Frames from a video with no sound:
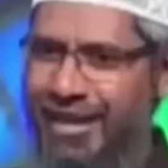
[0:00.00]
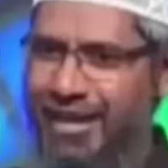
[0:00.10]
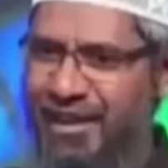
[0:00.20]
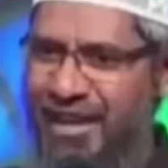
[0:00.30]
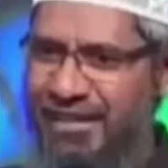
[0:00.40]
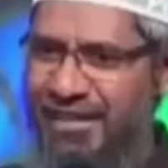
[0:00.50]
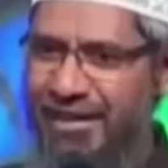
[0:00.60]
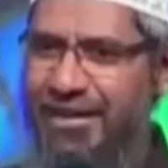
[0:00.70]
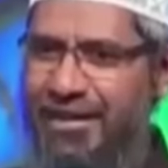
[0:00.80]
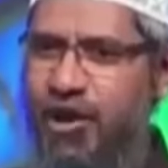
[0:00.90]
इसीलिए मैंने एक
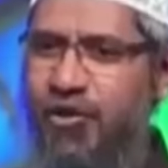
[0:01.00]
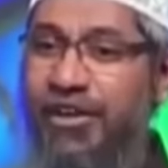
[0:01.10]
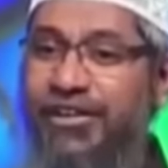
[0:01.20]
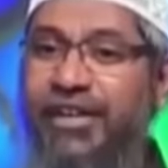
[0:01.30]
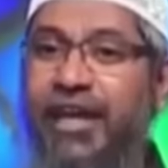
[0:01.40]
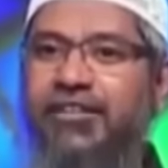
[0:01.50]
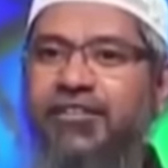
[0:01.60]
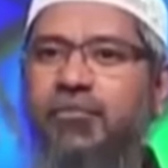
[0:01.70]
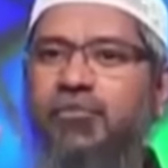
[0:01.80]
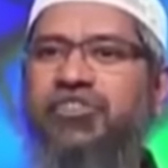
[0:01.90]
तकरीर किया इस
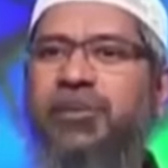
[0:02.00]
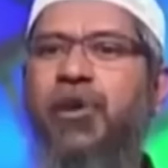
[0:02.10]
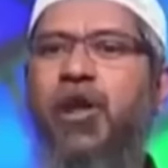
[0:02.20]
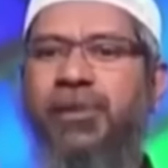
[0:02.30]
टेररिज्म मुस्लिम